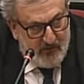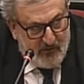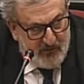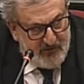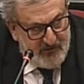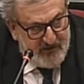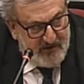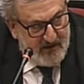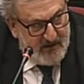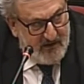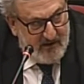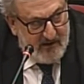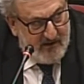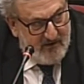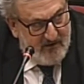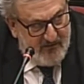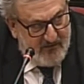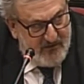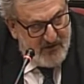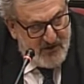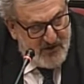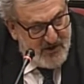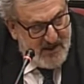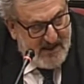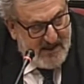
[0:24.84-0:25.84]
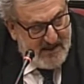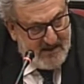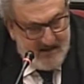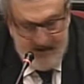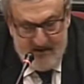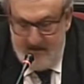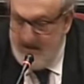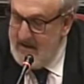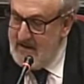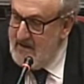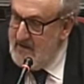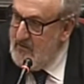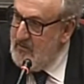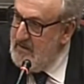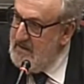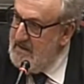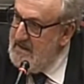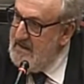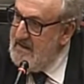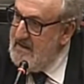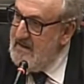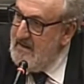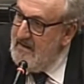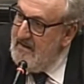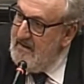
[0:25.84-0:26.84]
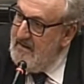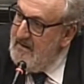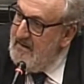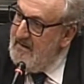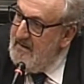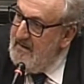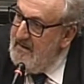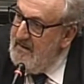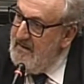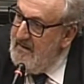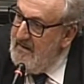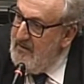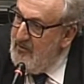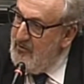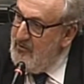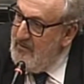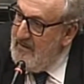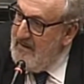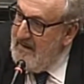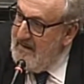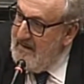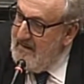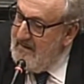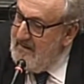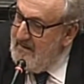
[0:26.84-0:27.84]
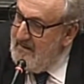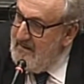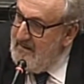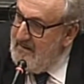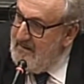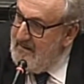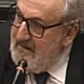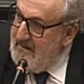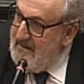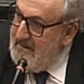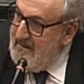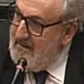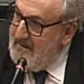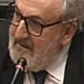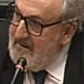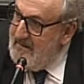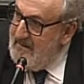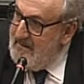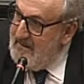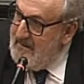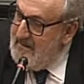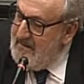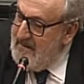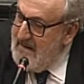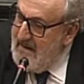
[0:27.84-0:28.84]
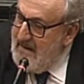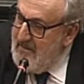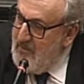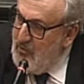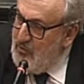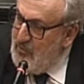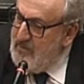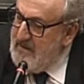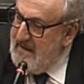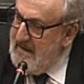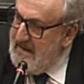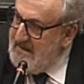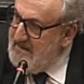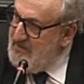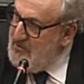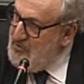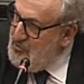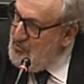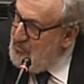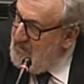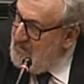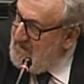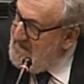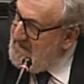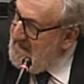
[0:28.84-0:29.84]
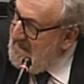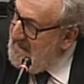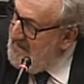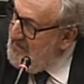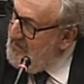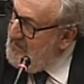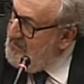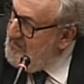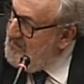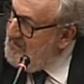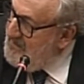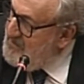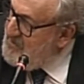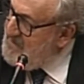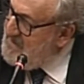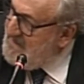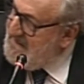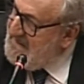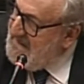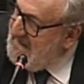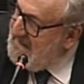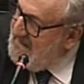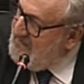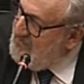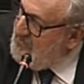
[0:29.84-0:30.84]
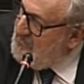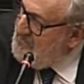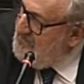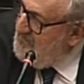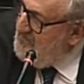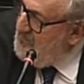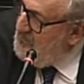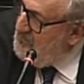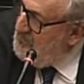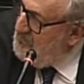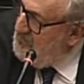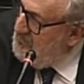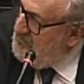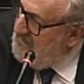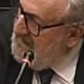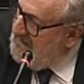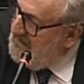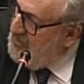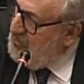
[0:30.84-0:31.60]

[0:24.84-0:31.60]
fosse efficiente e quindi come eh, a molti atti giudiziari hanno registrato, ci fu un